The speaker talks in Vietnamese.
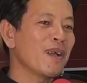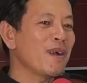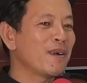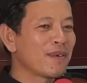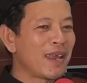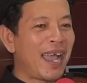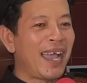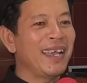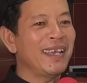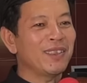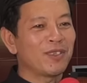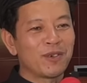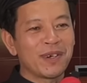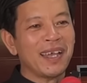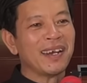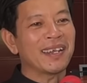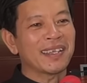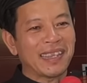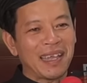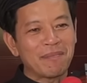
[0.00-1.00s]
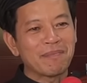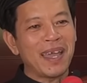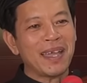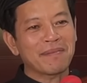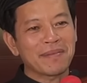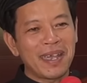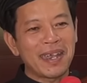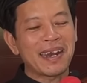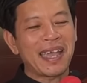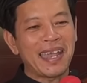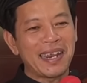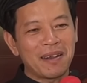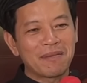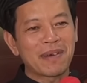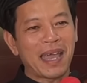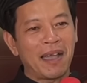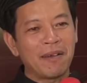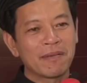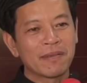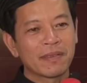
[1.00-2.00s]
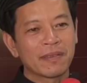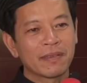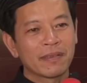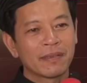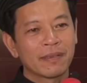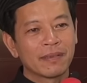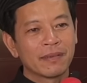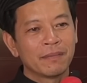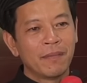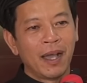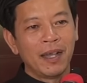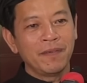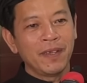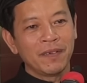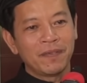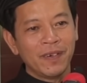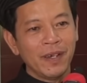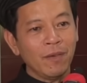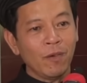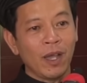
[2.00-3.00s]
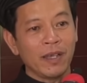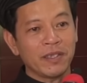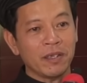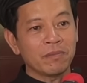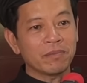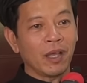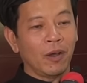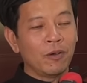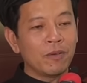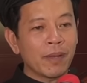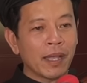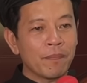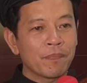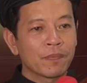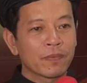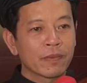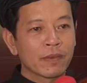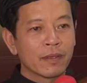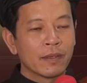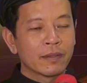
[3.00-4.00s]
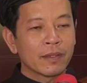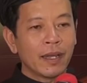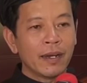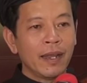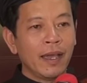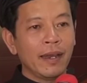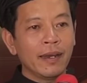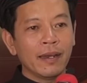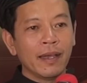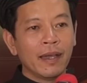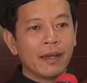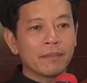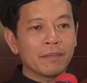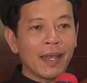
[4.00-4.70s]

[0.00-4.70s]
hồi nãy tôi rất là tâm đắc đề này đồng đạo bởi vì phước huệ sông tu mà cho nên hôm